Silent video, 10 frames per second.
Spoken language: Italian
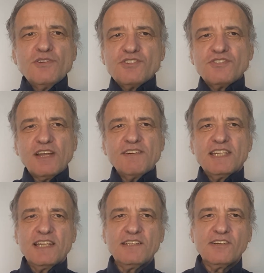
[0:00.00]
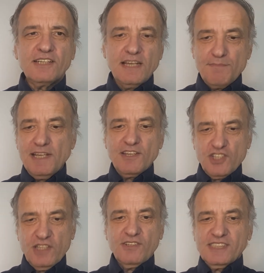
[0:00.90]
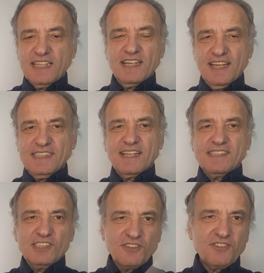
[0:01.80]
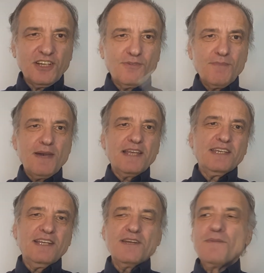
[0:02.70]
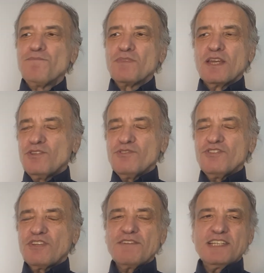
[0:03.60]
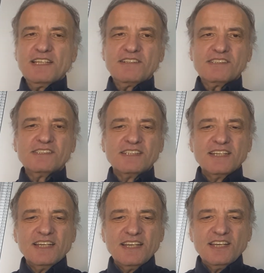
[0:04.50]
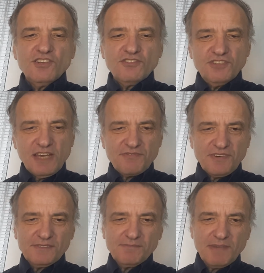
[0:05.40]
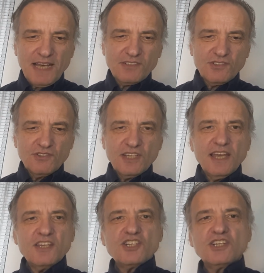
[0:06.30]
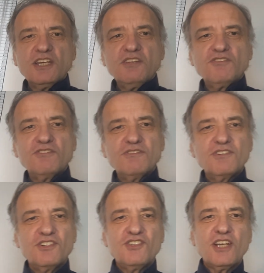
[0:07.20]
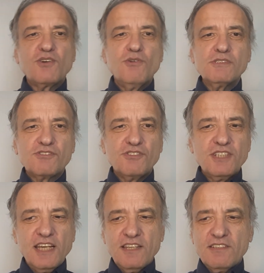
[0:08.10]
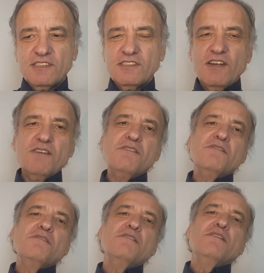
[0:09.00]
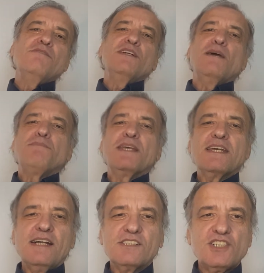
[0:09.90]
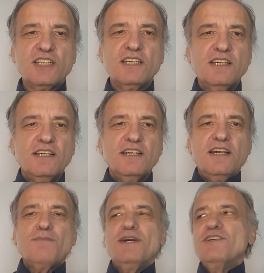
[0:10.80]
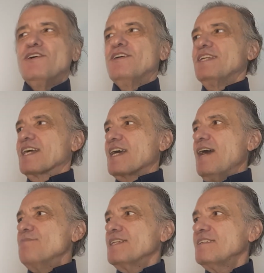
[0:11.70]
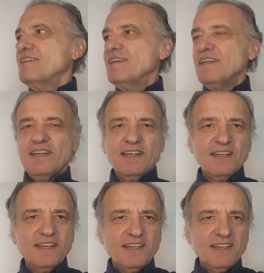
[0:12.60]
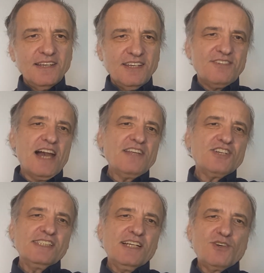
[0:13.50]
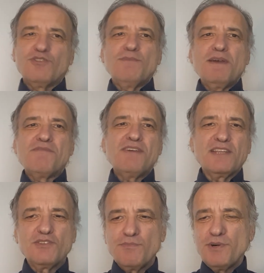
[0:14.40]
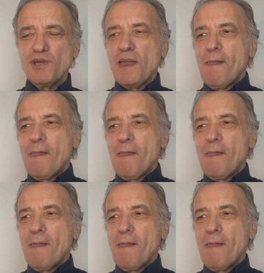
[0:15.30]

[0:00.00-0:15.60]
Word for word: non ci stava dentro e la 1100 era, era grossa come macchina, eh? non ci stava dentro. Si è fermato, è sceso, c'è corso dietro, eh, voleva picchiarci. Ah madonna, calmati, esagera, cosa abbiamo fatto poi?